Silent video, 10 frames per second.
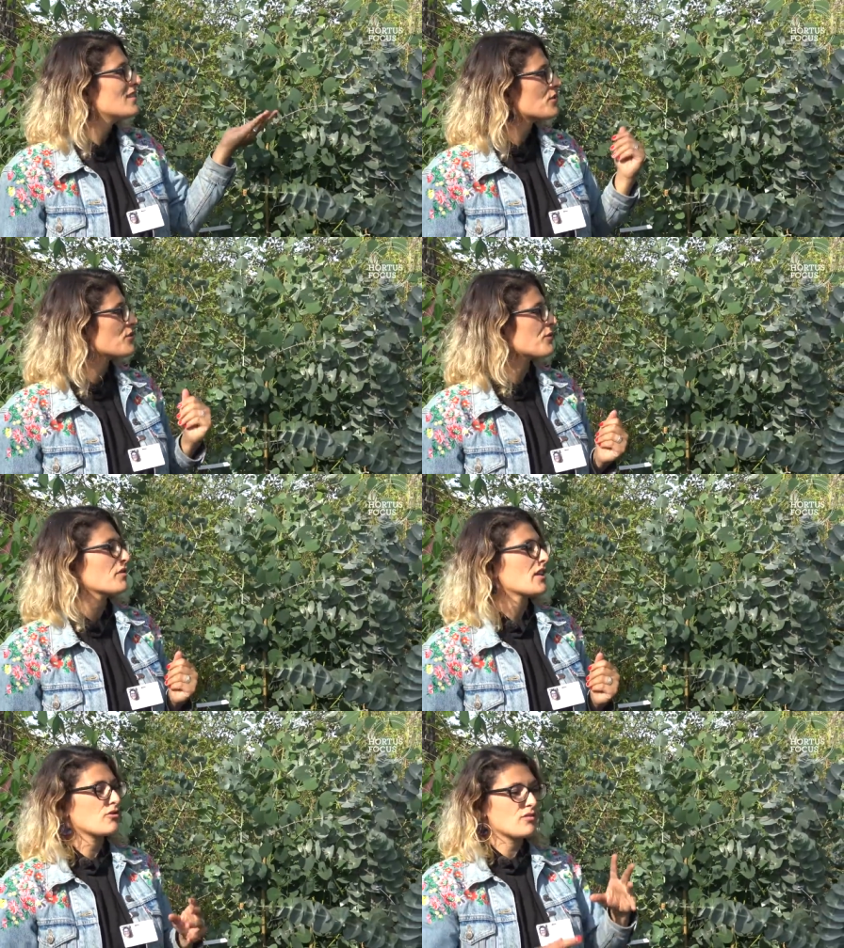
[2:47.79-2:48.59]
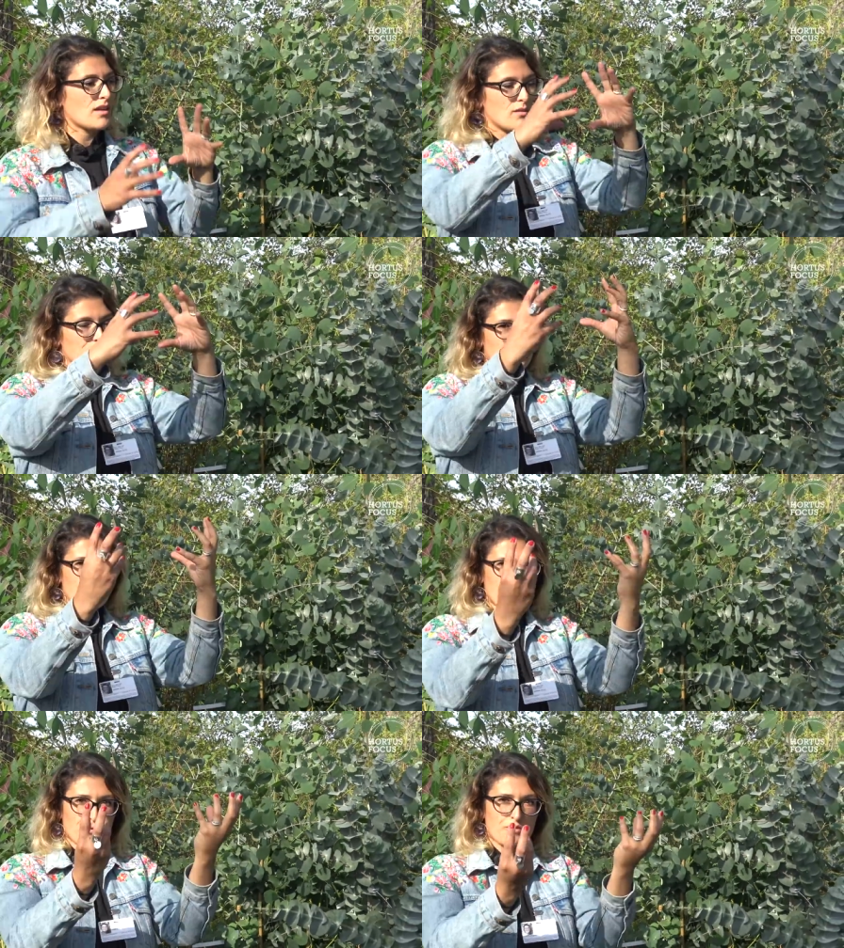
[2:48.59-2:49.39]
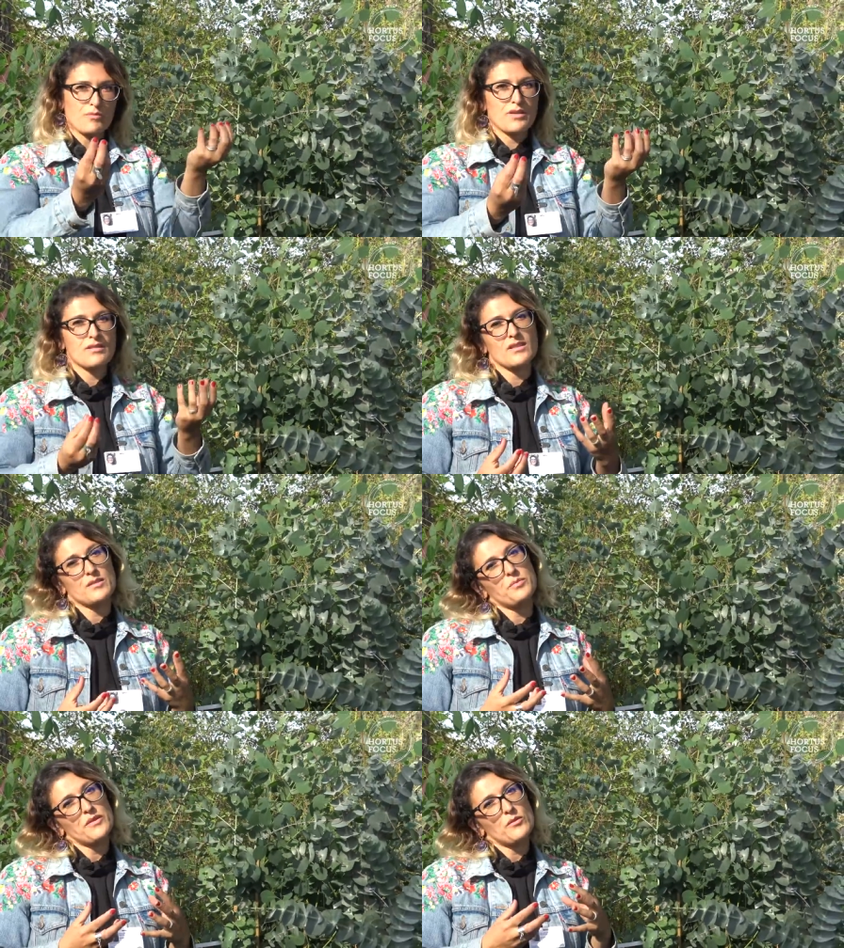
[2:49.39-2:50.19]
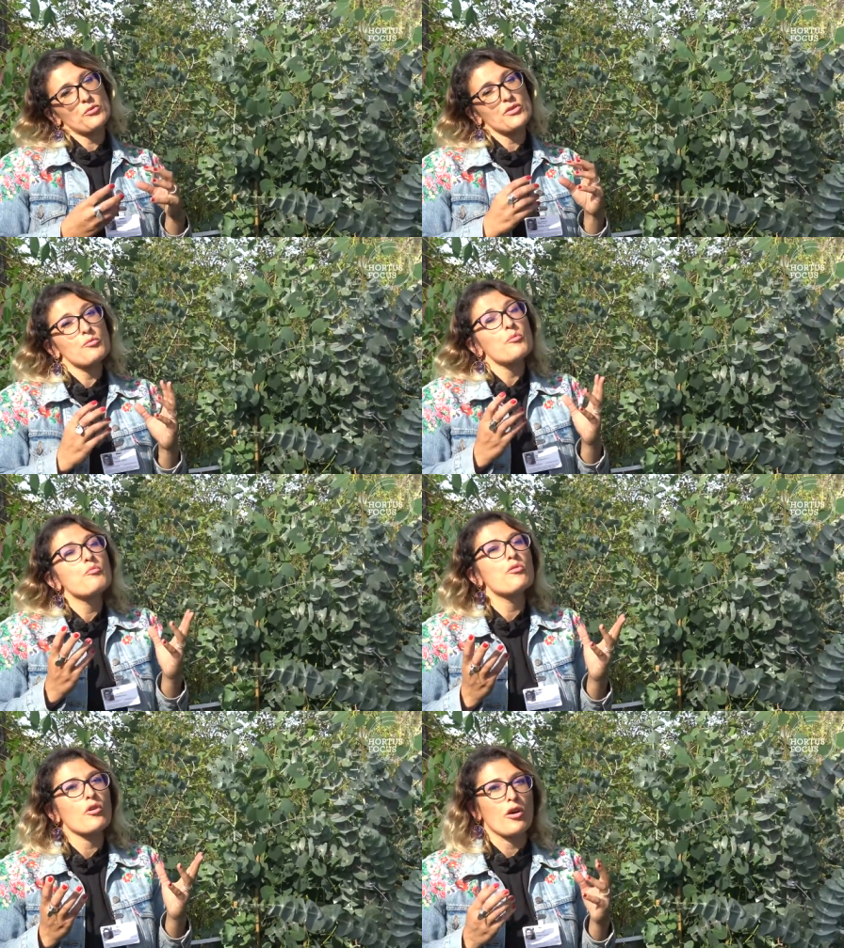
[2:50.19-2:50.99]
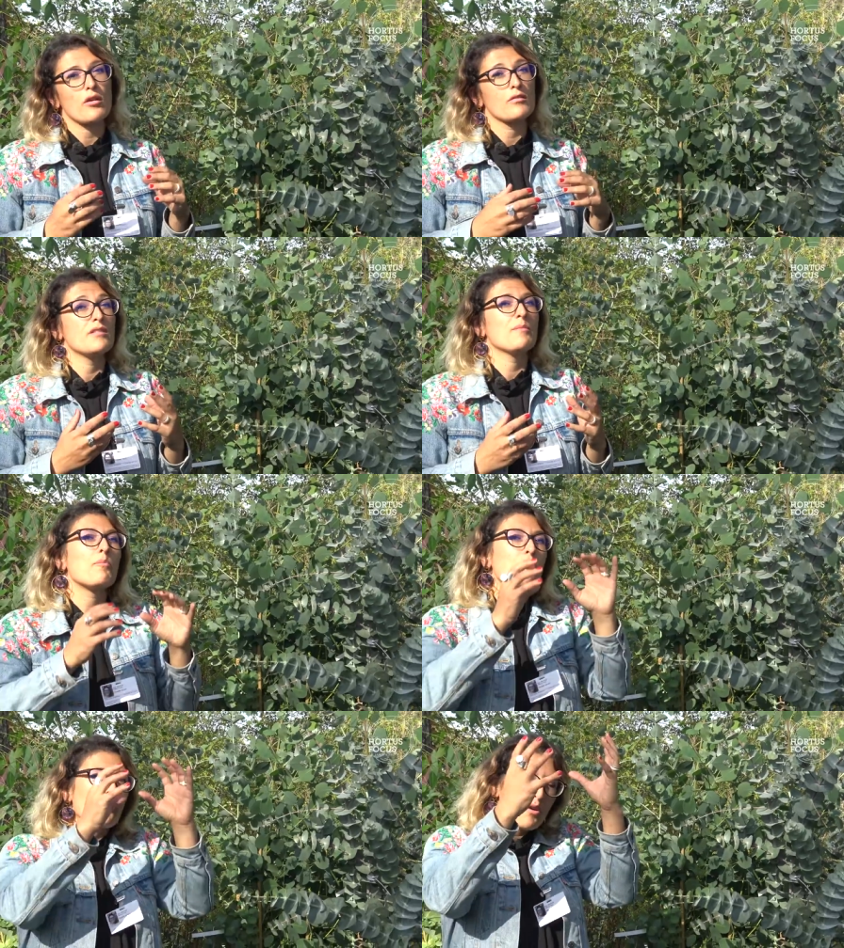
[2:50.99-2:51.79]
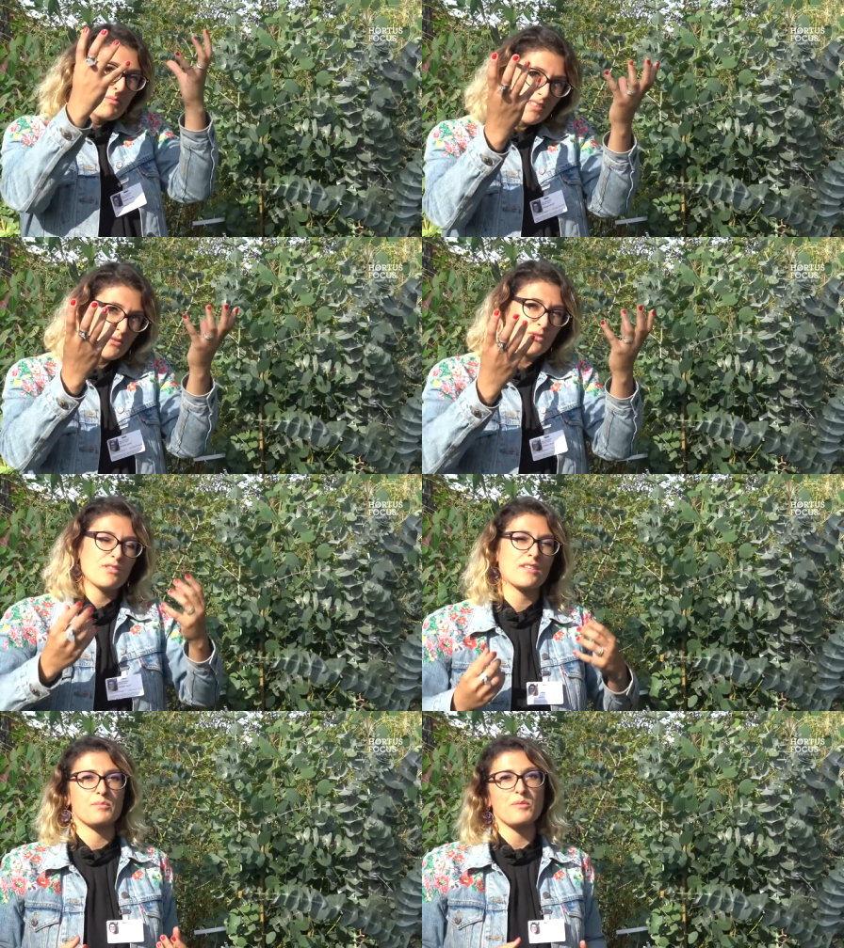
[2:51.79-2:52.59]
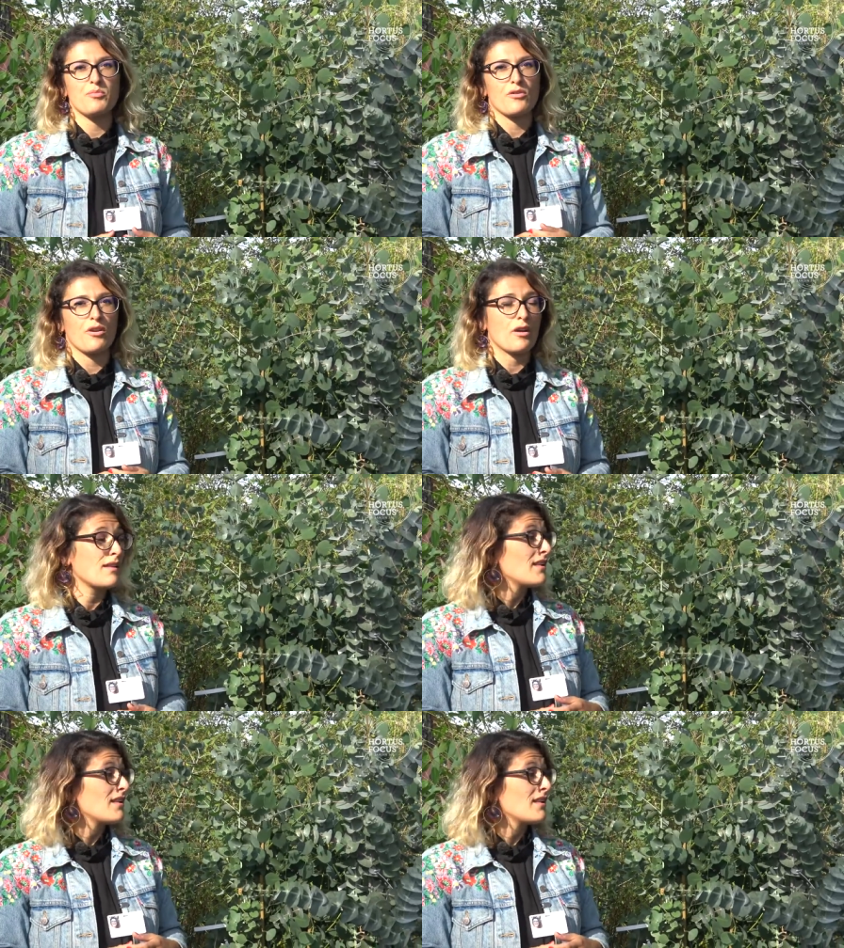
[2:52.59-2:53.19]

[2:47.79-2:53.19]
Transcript: ait ce feuillage-là un petit peu retombant, un aspect un petit peu pleureur. Il n'est pas pleureur, mais ça donne un aspect pleureur.